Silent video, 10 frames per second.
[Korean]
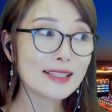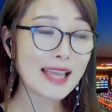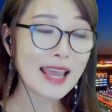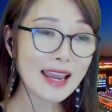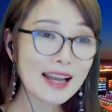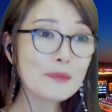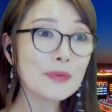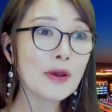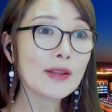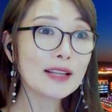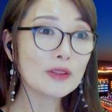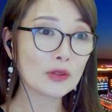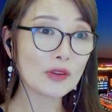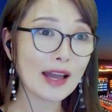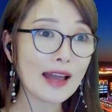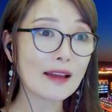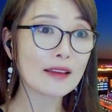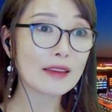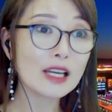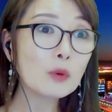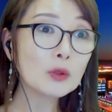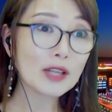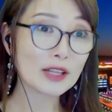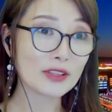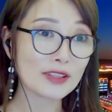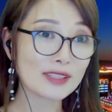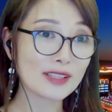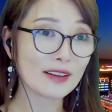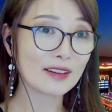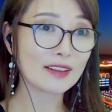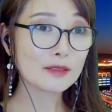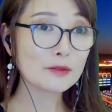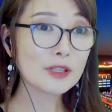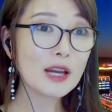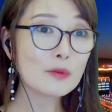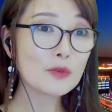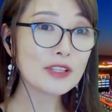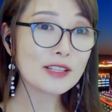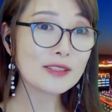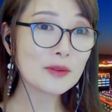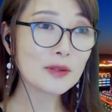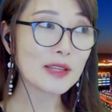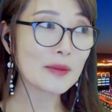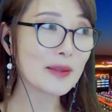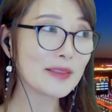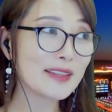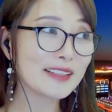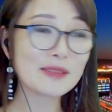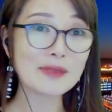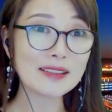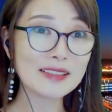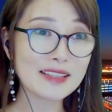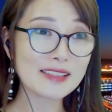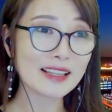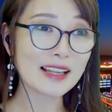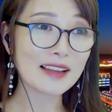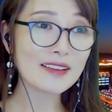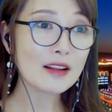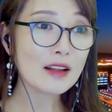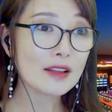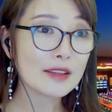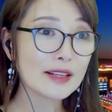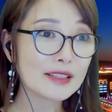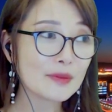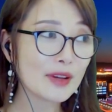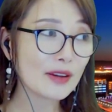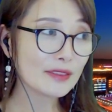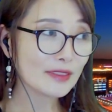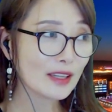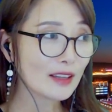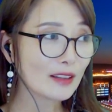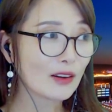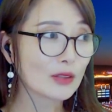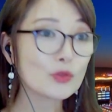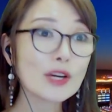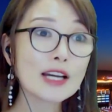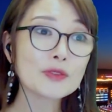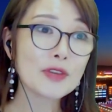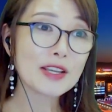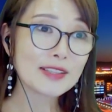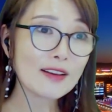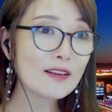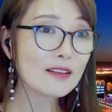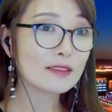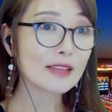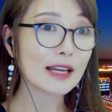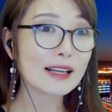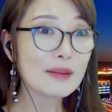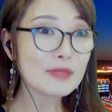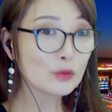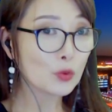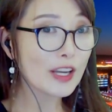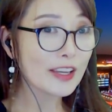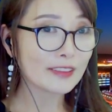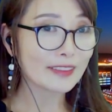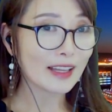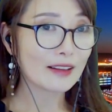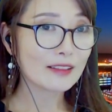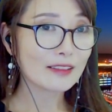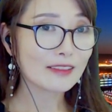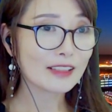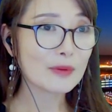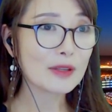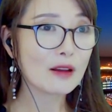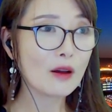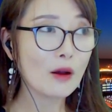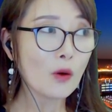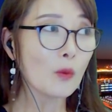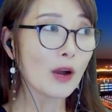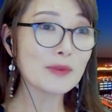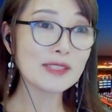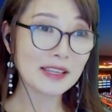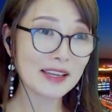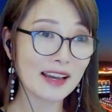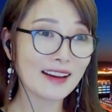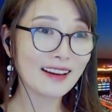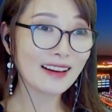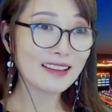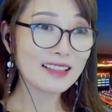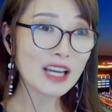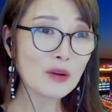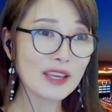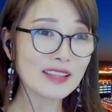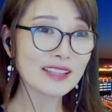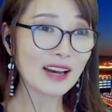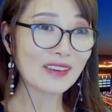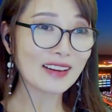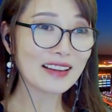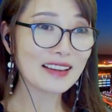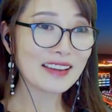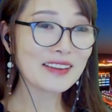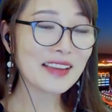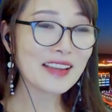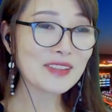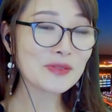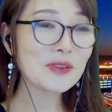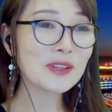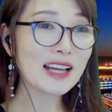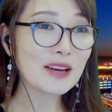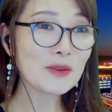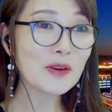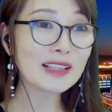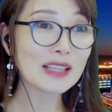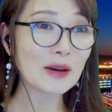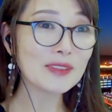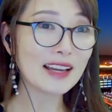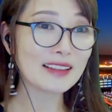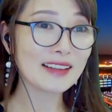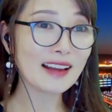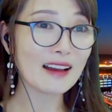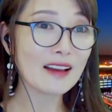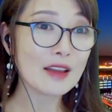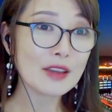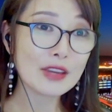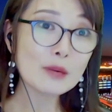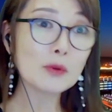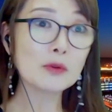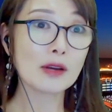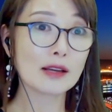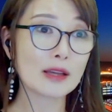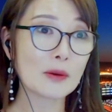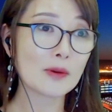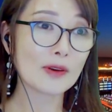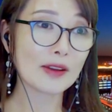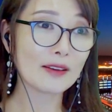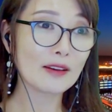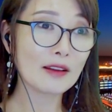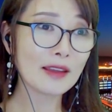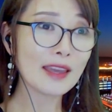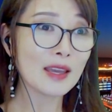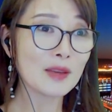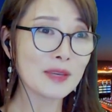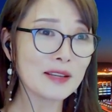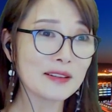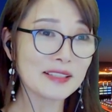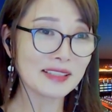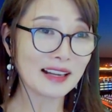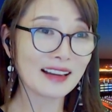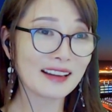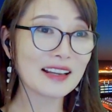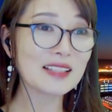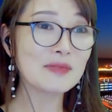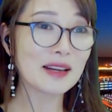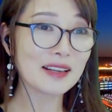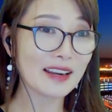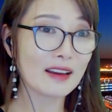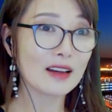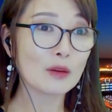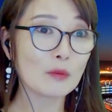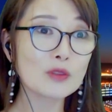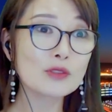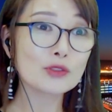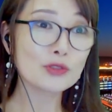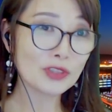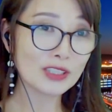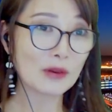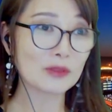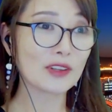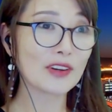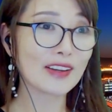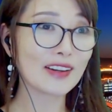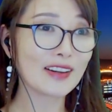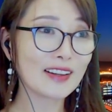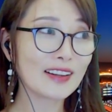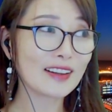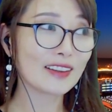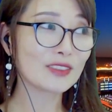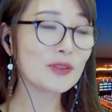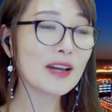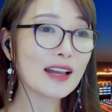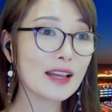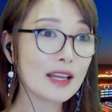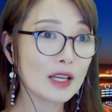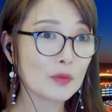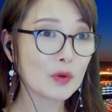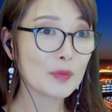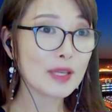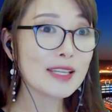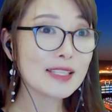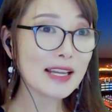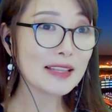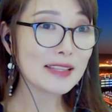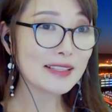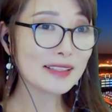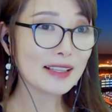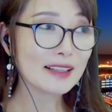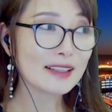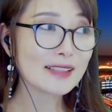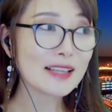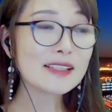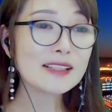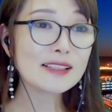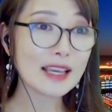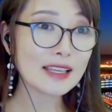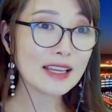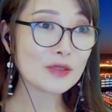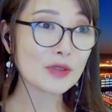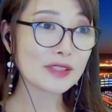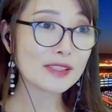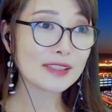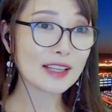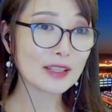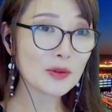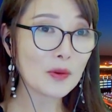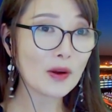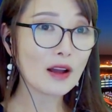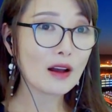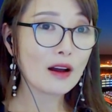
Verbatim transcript: 제일 편한 언어가 일본어가 되었어요. 우리가 무의식적으로 내뱉는 그런 말들이 있잖아요. 예를 들면 누가 뒤에서 나를 깜짝 놀래켰다. 그러면 어머 깜짝이야. 샤오이티아 이렇게 중국어나 한국어가 나오는 게 아니라 일본어가 나온 거예요. 에? 미끄리시다 라는 말이 먼저 튀어나오는 거예요. 누가 믿기지 않는 사실을 얘기해 줬을 때도